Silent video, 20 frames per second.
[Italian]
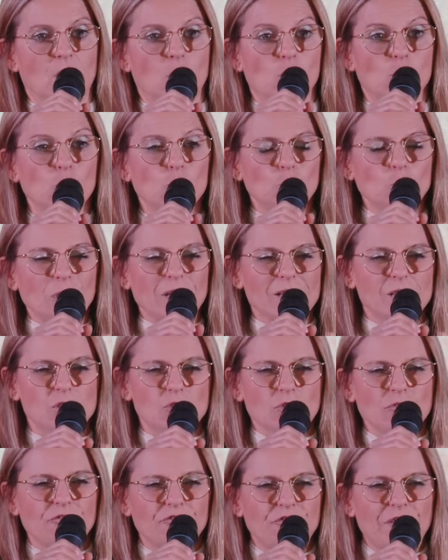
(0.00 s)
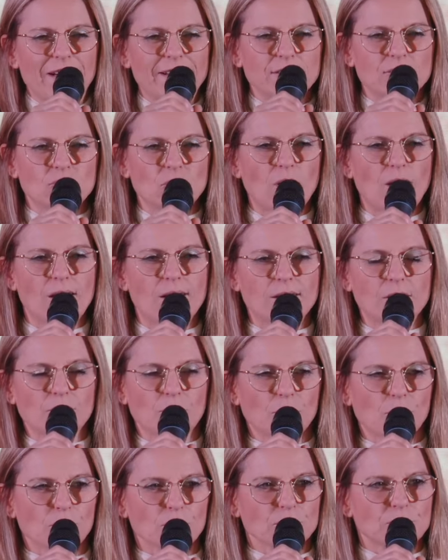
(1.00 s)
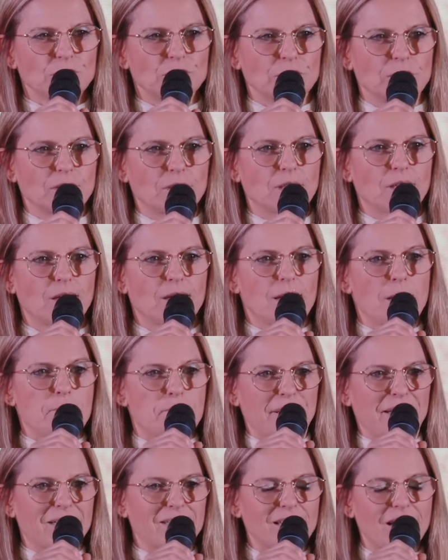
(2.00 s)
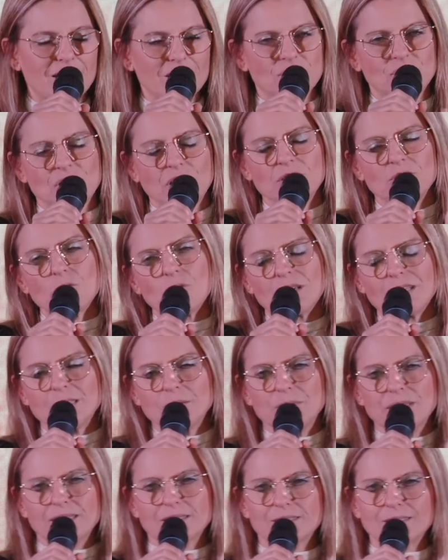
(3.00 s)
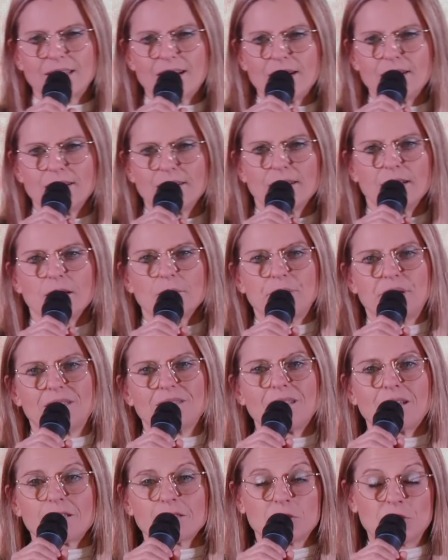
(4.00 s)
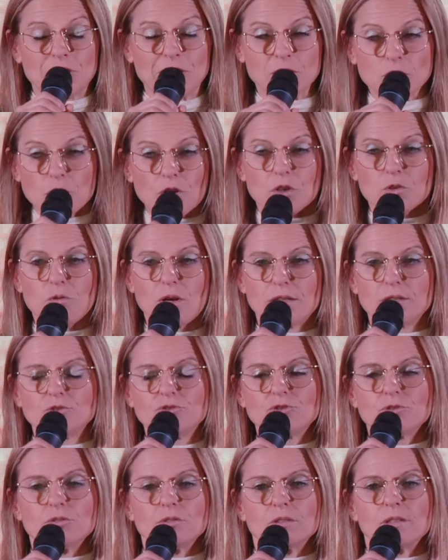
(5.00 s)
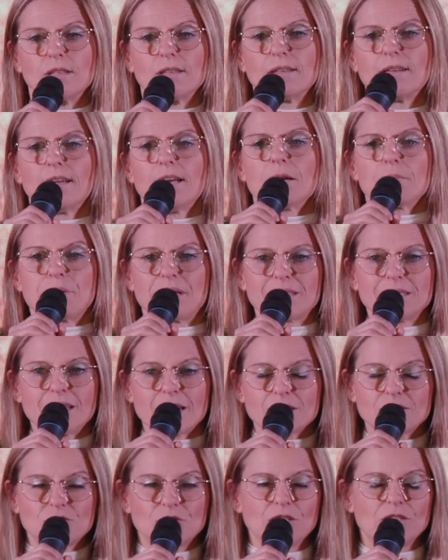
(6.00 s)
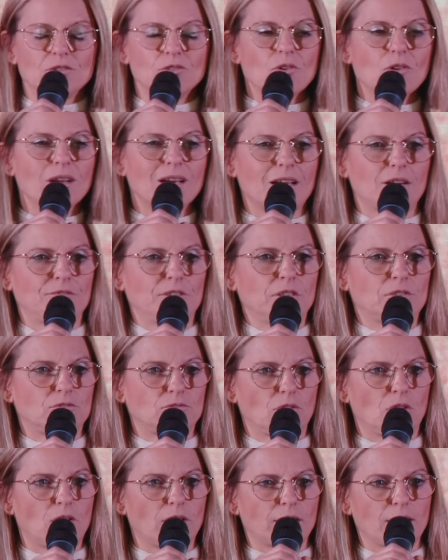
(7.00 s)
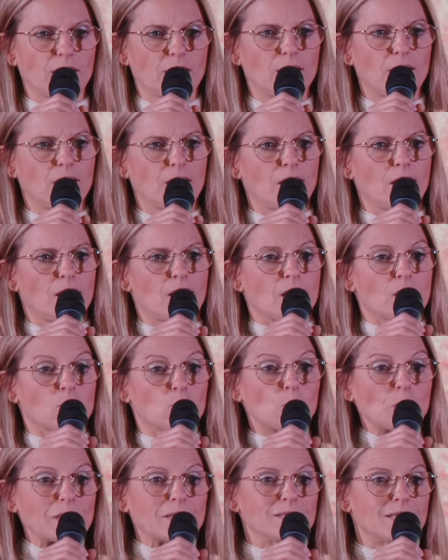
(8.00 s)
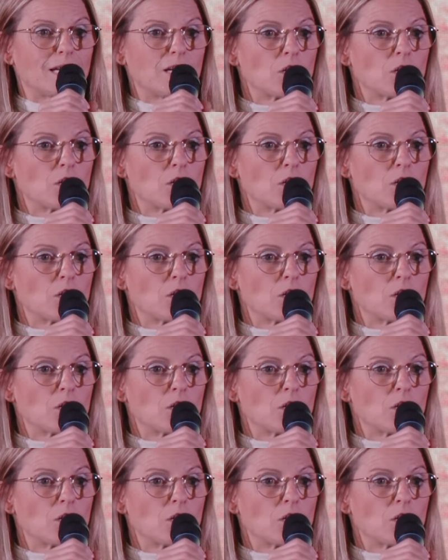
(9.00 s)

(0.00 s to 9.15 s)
Lui ha sofferto la croce per darci a noi libertà, per darci a noi guarigione, per darci a noi la vittoria. Quindi il